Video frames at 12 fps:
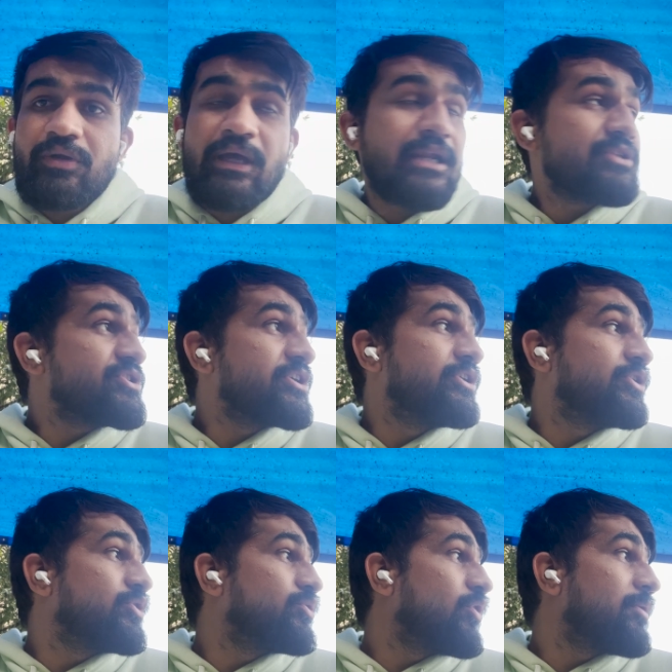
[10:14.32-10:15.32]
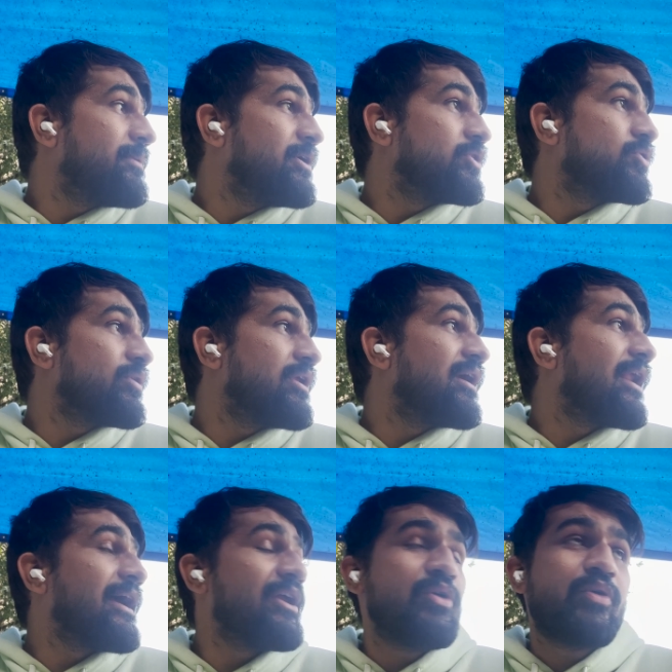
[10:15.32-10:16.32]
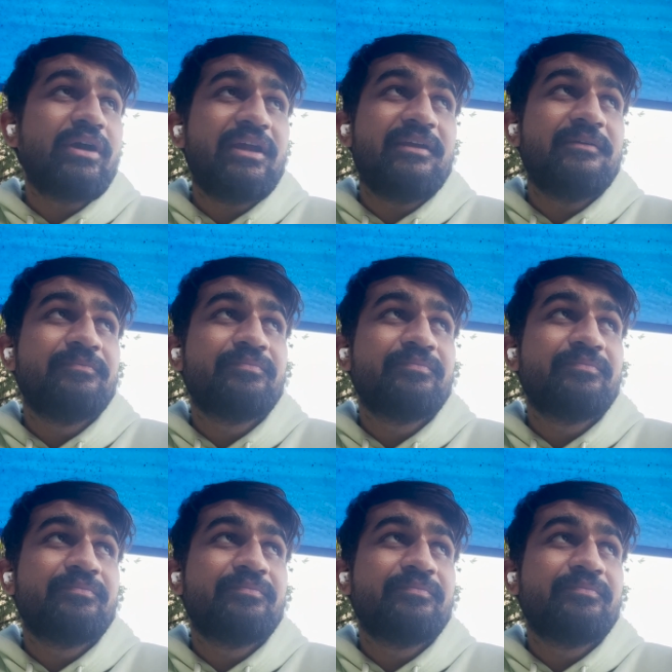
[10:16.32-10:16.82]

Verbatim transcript: यार चिंटू और मिंटू की लड़ाई हो गई